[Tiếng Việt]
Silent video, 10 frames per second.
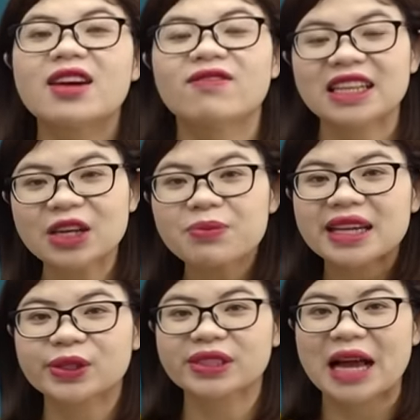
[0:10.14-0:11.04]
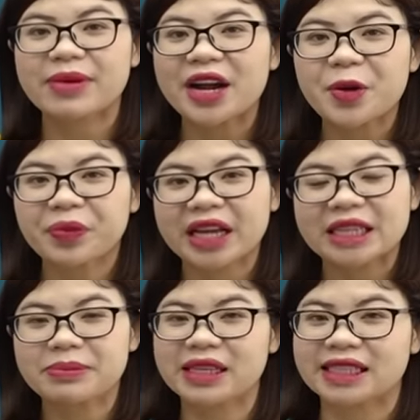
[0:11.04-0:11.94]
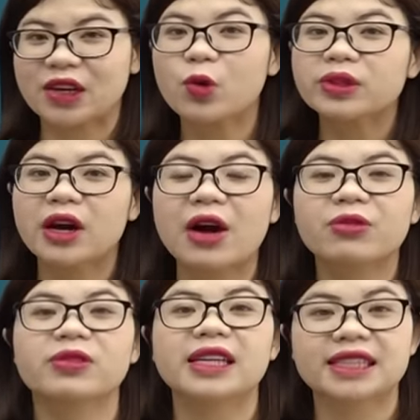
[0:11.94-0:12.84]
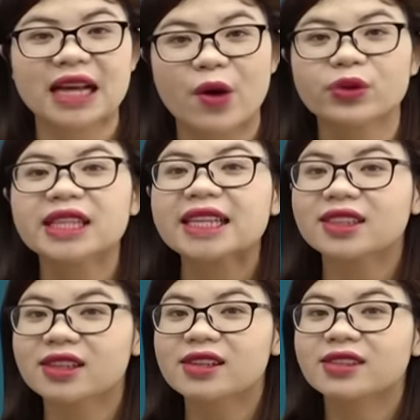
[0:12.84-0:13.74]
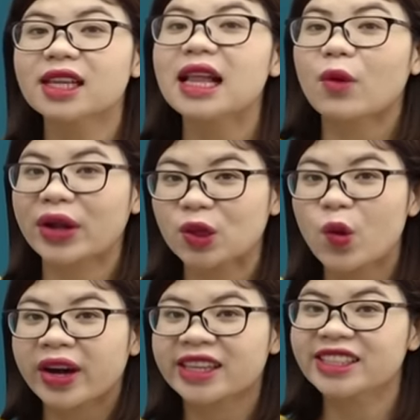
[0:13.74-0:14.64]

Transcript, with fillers: và trong bài số 8 ngày hôm nay thì mình sẽ cùng nhau học về 6 danh từ rất là quen thuộc